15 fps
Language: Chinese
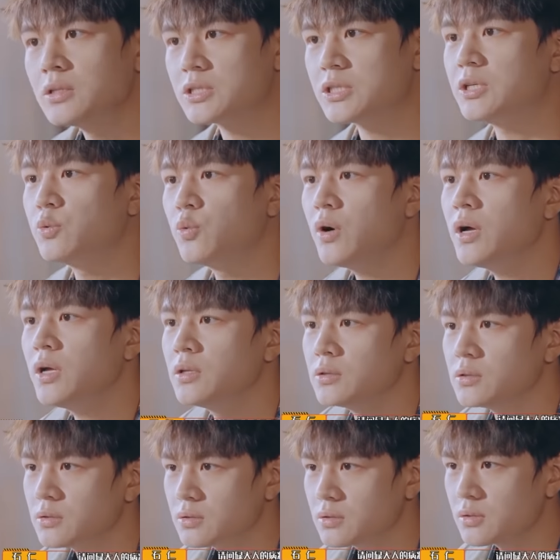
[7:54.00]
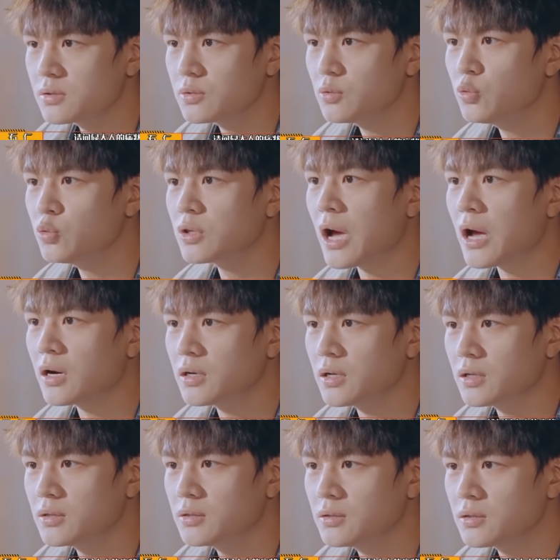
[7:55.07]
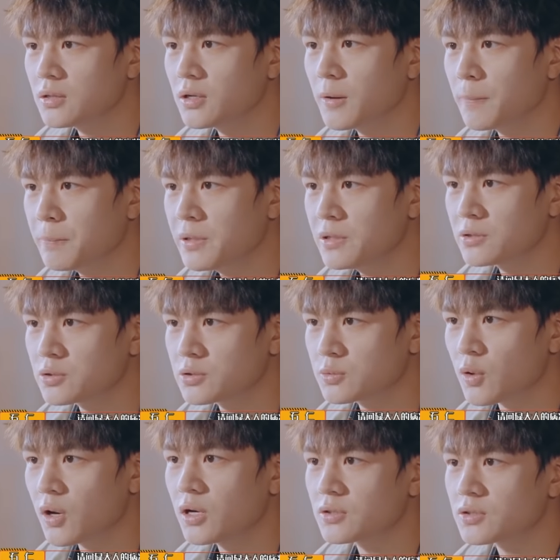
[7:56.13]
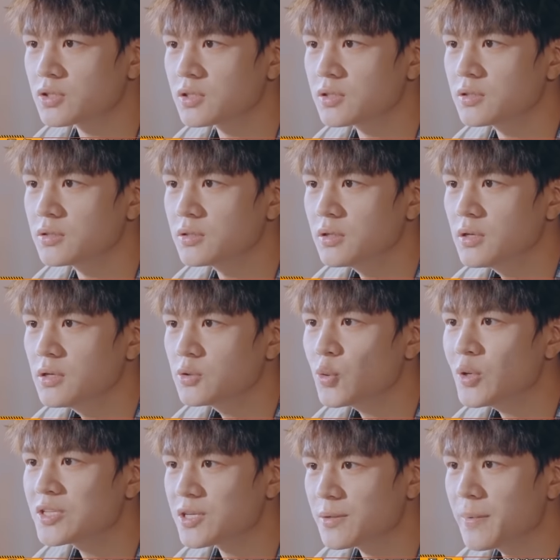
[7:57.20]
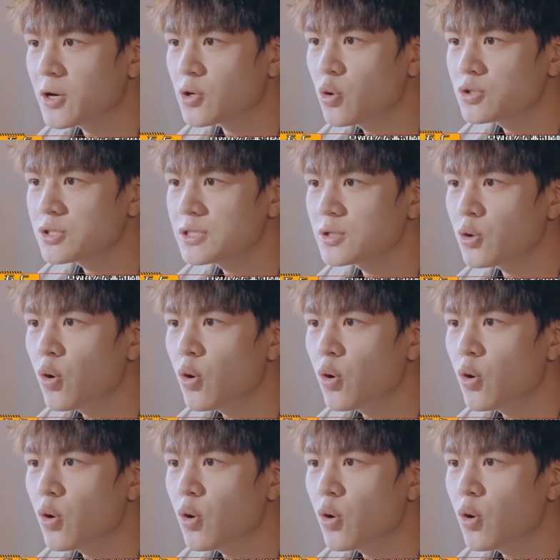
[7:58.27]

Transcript: 请问陆大人的病状是对什么东西